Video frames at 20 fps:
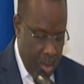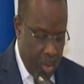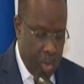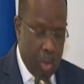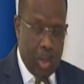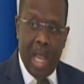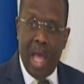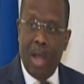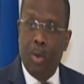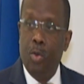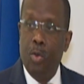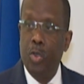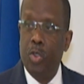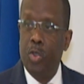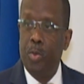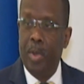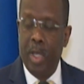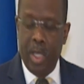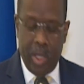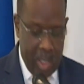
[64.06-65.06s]
dont la Cour
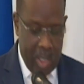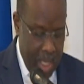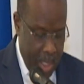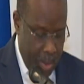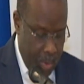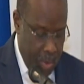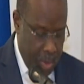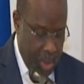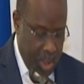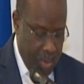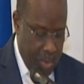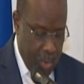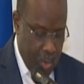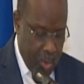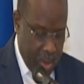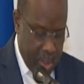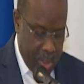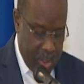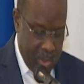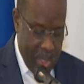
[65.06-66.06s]
supérieure des comptes et du
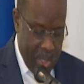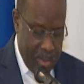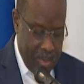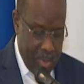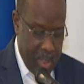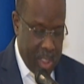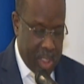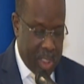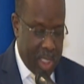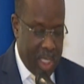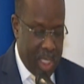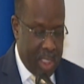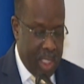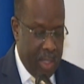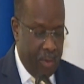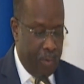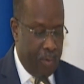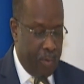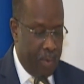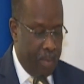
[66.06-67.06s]
contentieux
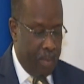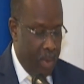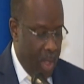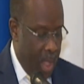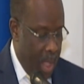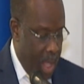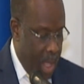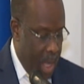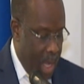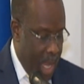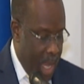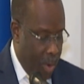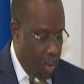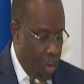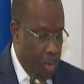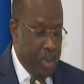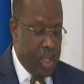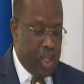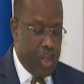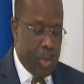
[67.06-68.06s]
administratif, la
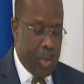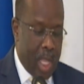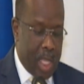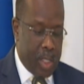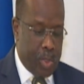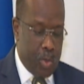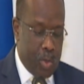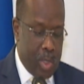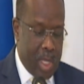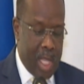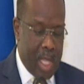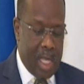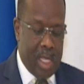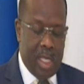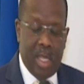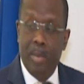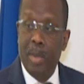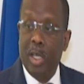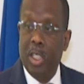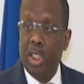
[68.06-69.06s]
Commission nationale
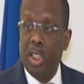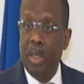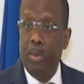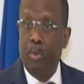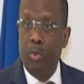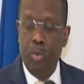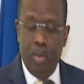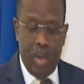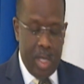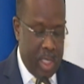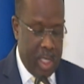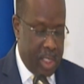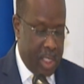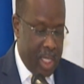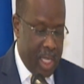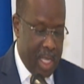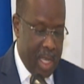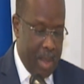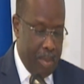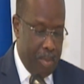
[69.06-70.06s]
des marchés publics,
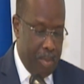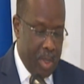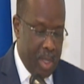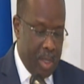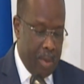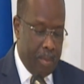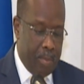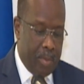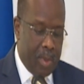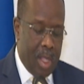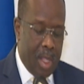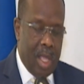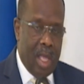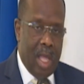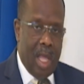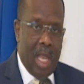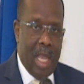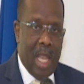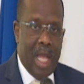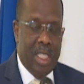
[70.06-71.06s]
CNMP,
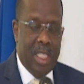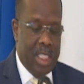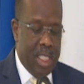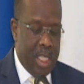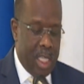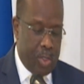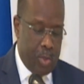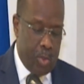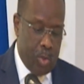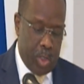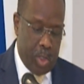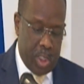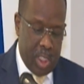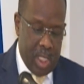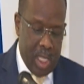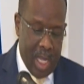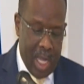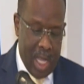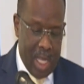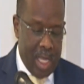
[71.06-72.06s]
la Direction
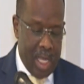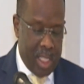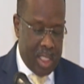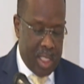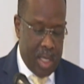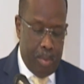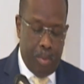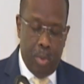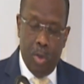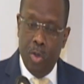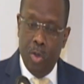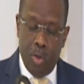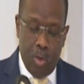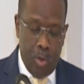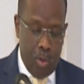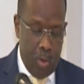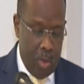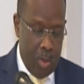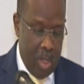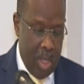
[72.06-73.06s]
générale des
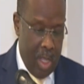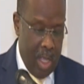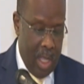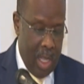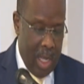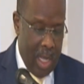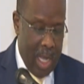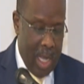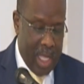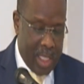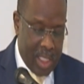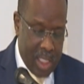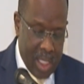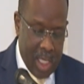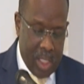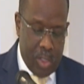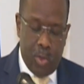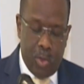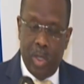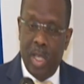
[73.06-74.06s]
impôts, la
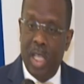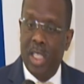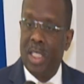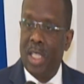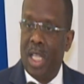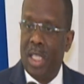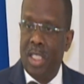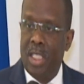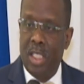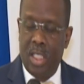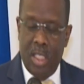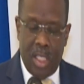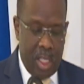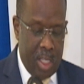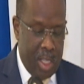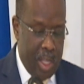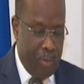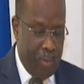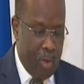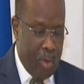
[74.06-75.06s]
Direction des statistiques
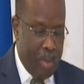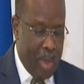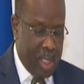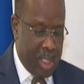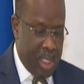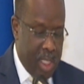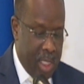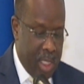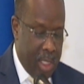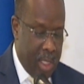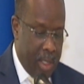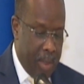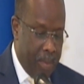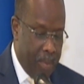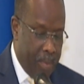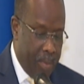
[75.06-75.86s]
et d'informatique